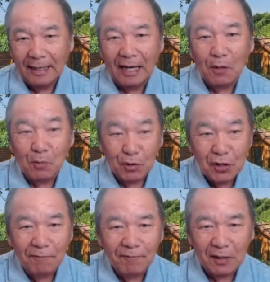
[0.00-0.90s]
chạy lên một
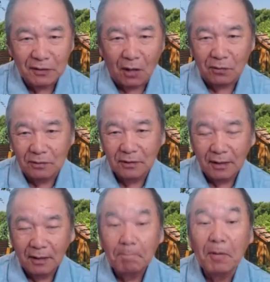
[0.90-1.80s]
chơi phơi tổ
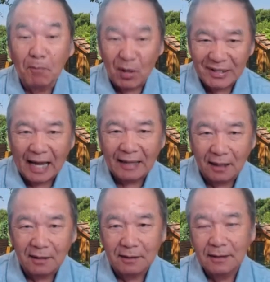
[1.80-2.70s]
phơi bó sàn rồi